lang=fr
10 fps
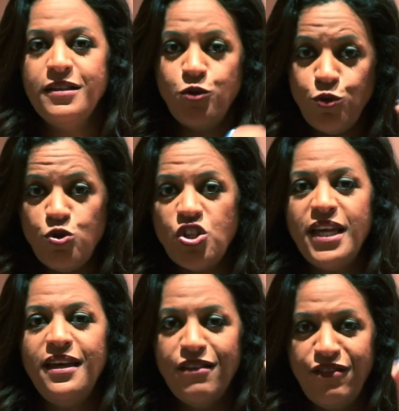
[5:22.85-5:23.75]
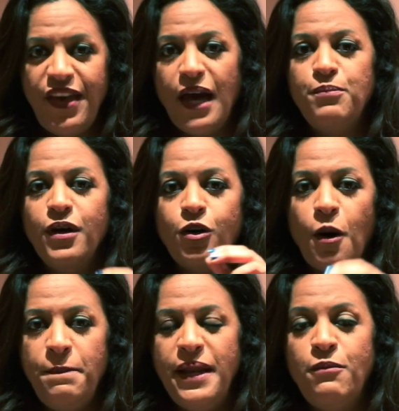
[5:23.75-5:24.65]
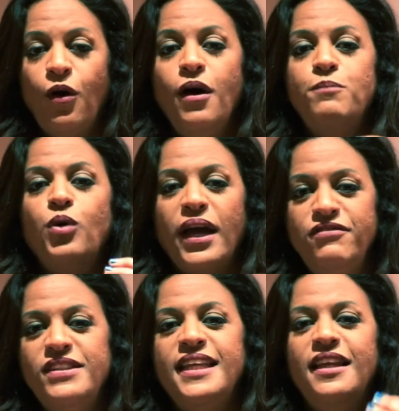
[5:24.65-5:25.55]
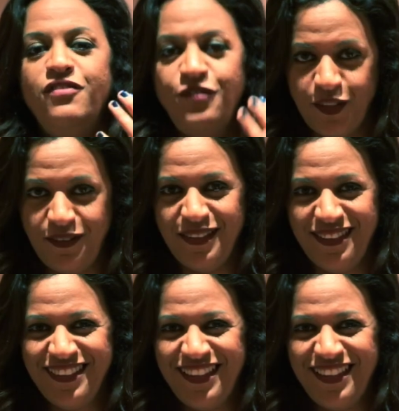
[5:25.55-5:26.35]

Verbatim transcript: Sujet, verbe, complément pour éviter les fautes